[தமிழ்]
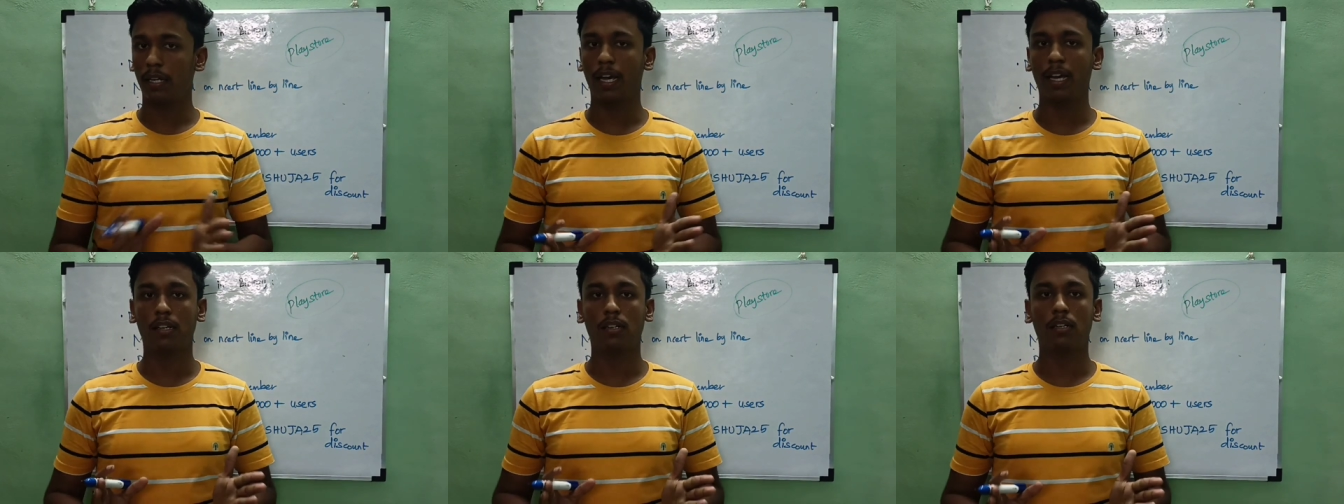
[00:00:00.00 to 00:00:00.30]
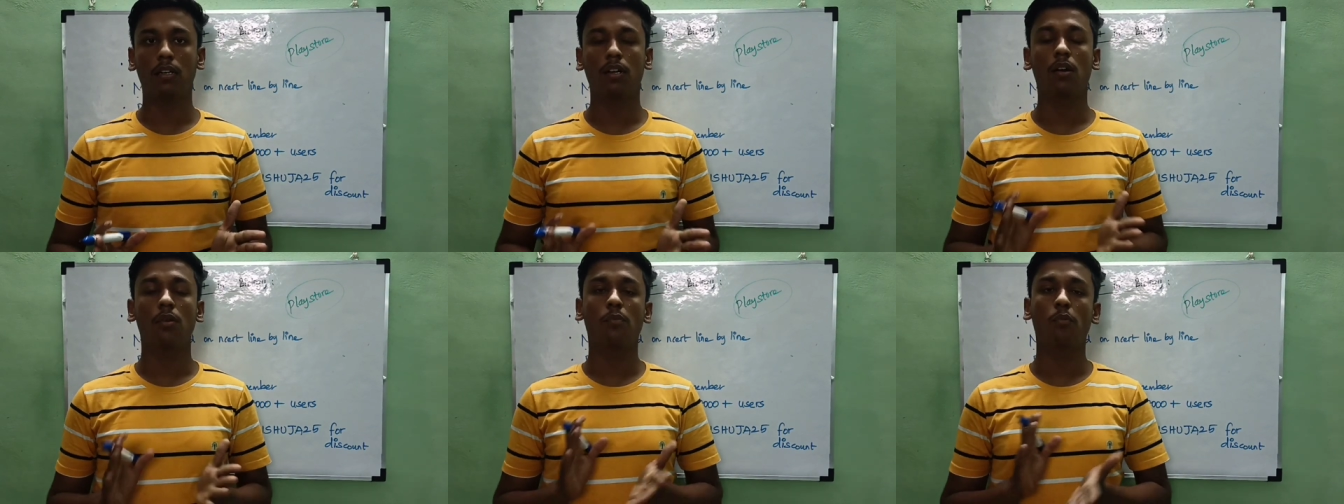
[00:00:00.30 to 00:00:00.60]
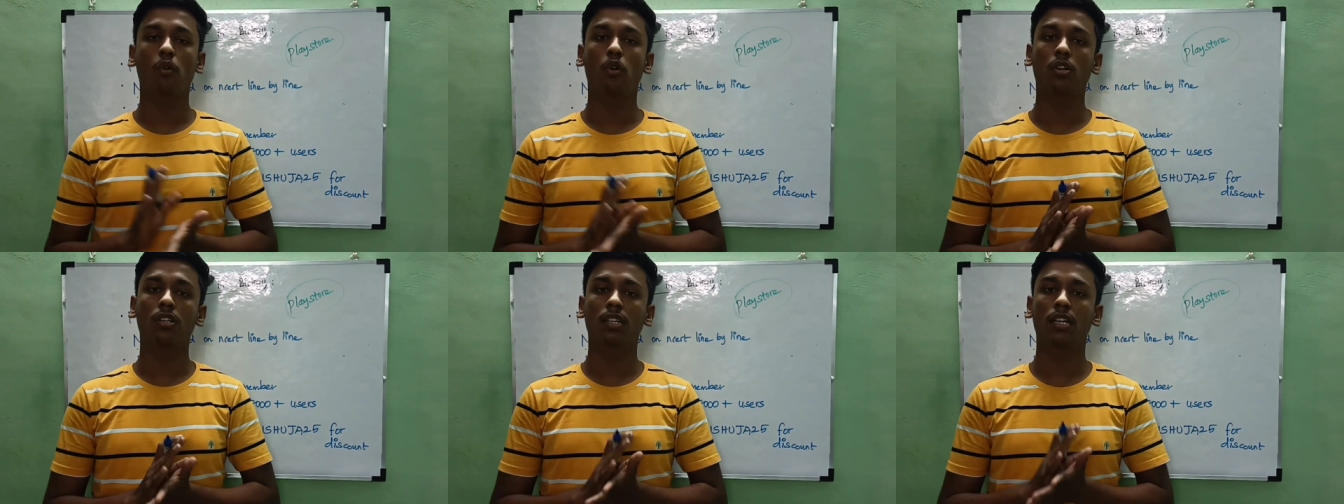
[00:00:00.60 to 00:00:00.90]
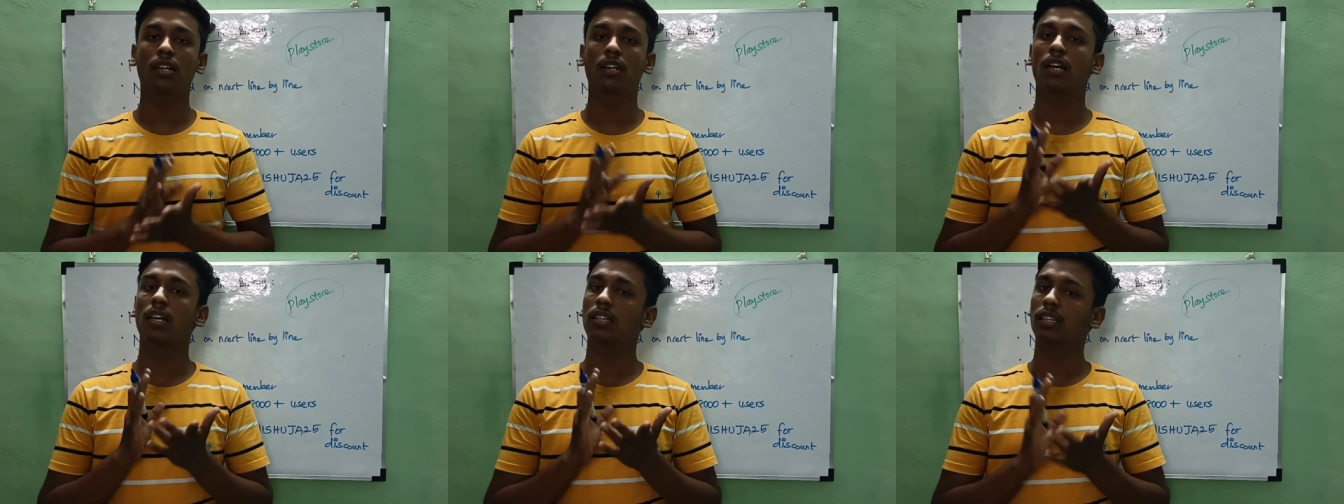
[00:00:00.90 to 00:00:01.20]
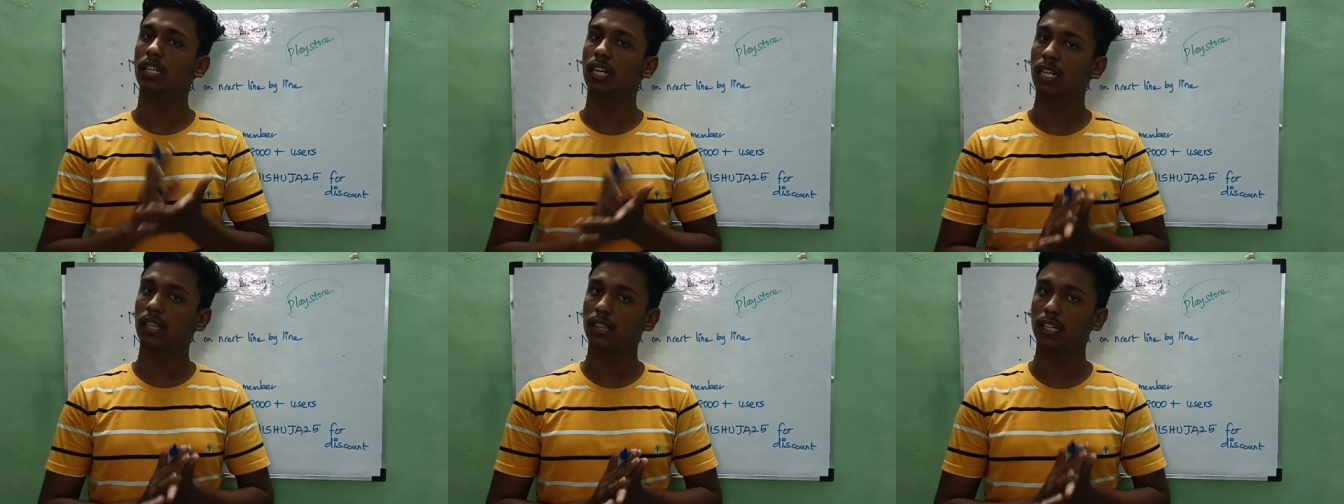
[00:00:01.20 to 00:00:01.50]
கெட் more than
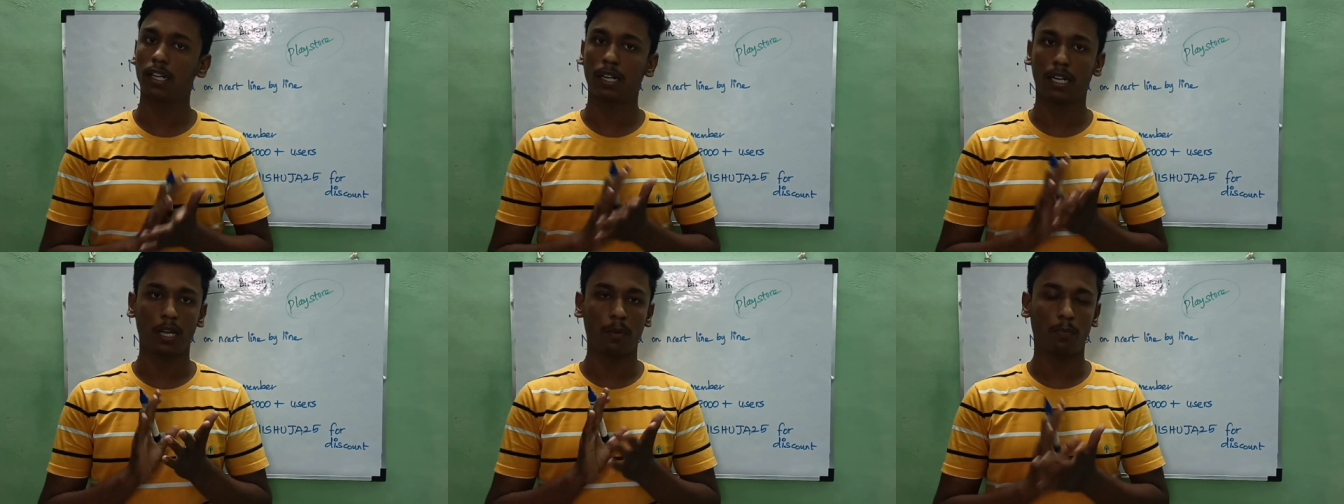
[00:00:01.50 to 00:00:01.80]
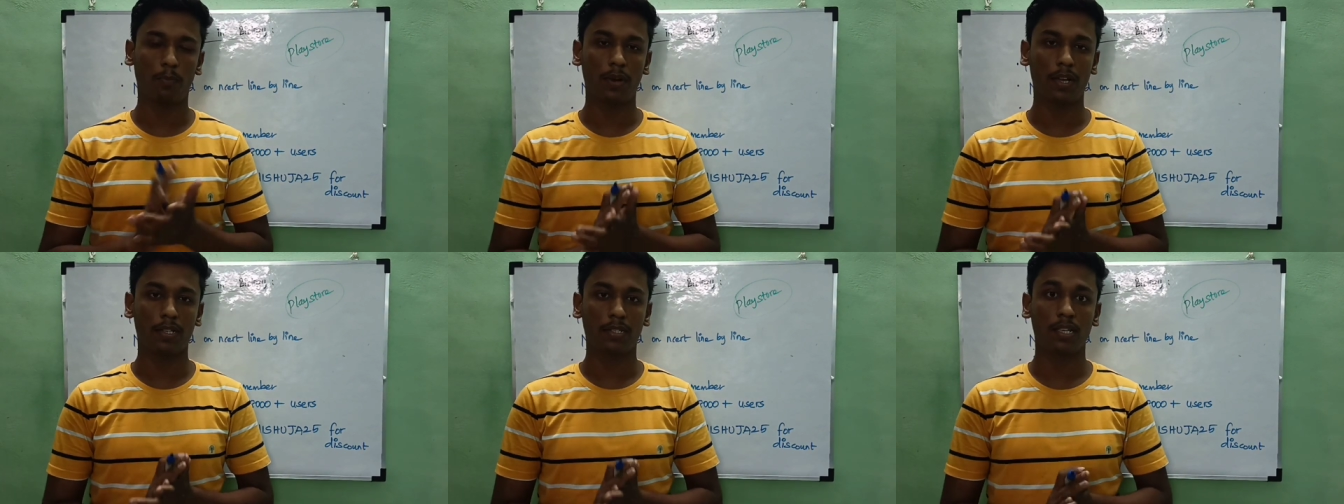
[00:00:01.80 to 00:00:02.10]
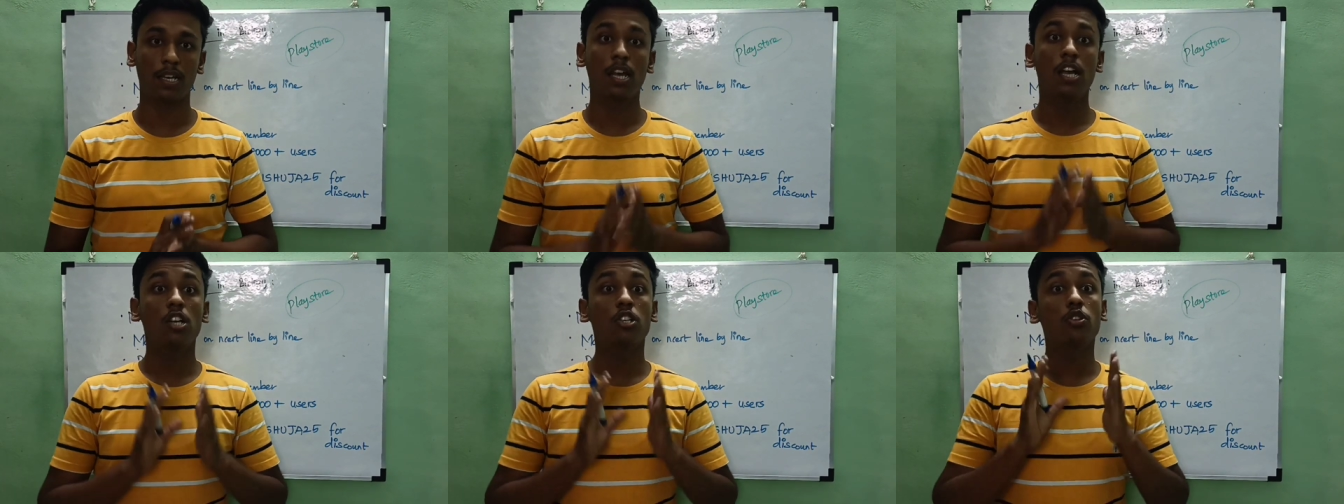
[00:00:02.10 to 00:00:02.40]
330 plus.